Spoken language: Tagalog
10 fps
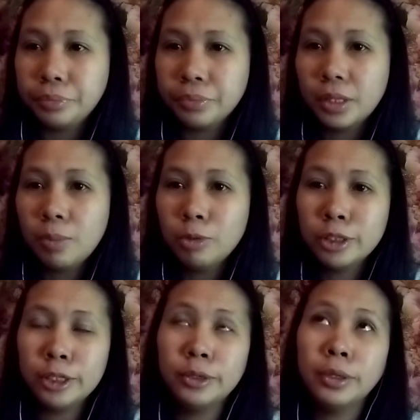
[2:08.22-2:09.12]
tapos
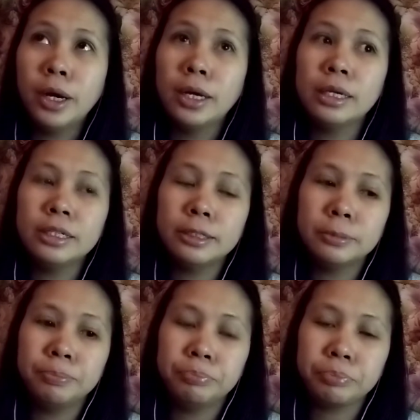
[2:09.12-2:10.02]
ito guys
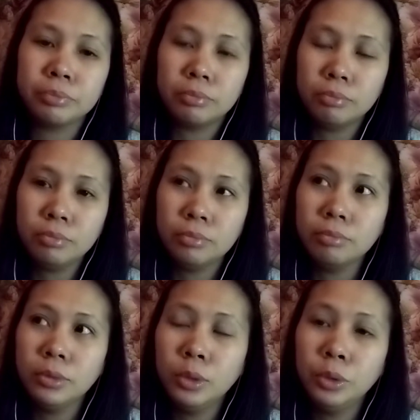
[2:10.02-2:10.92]

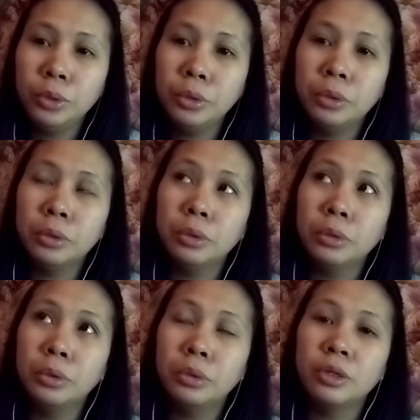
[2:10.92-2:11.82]

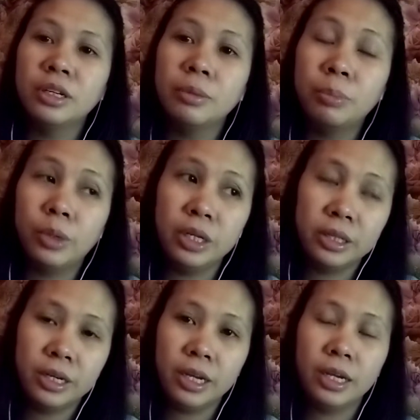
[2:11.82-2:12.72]
yung number 3